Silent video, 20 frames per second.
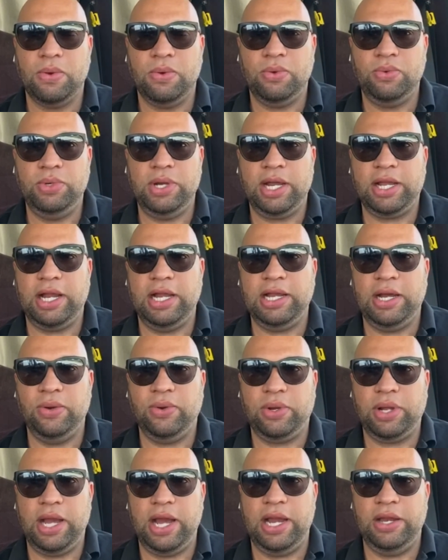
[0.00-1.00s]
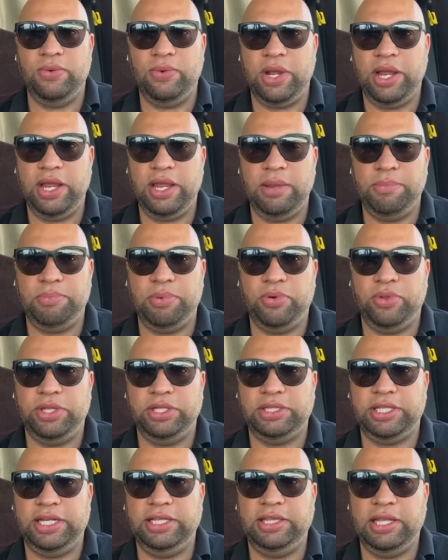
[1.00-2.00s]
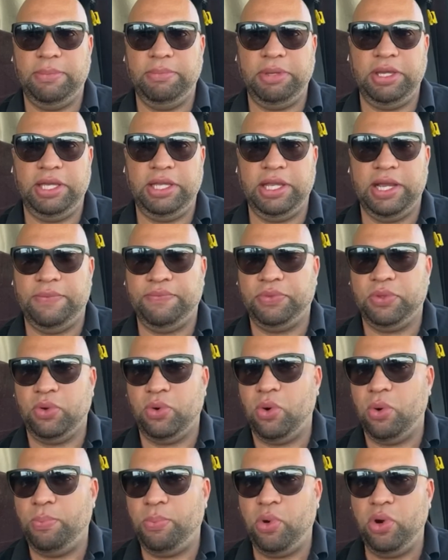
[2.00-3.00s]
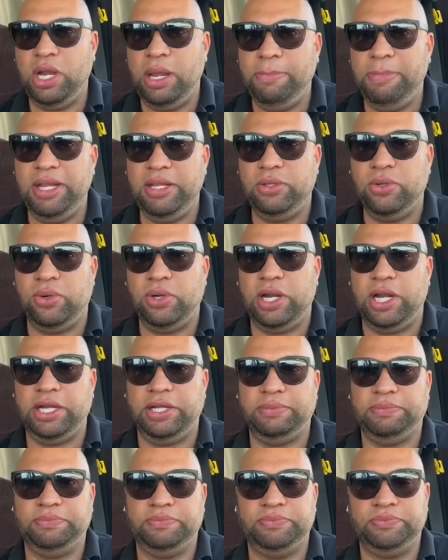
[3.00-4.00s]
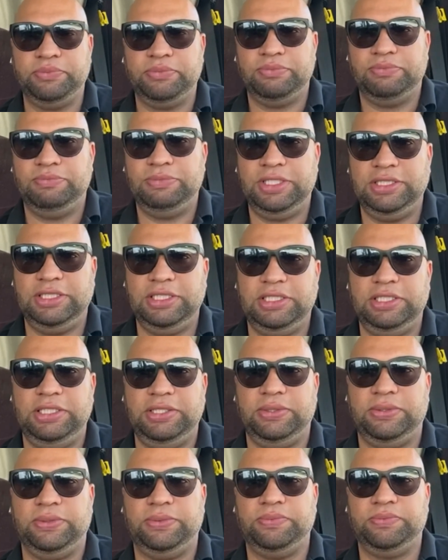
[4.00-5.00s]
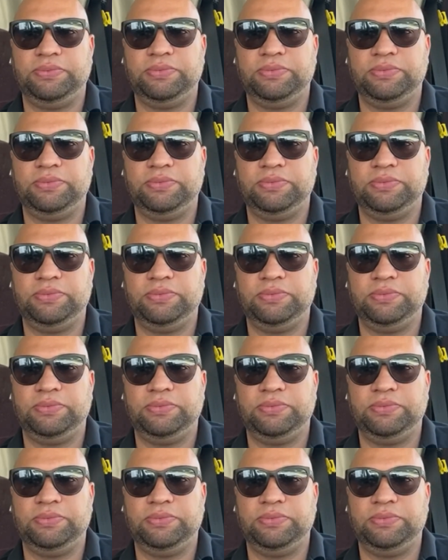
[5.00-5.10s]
una carga local, un ejemplo de 30 millas, o ponle mil dólares, necesito.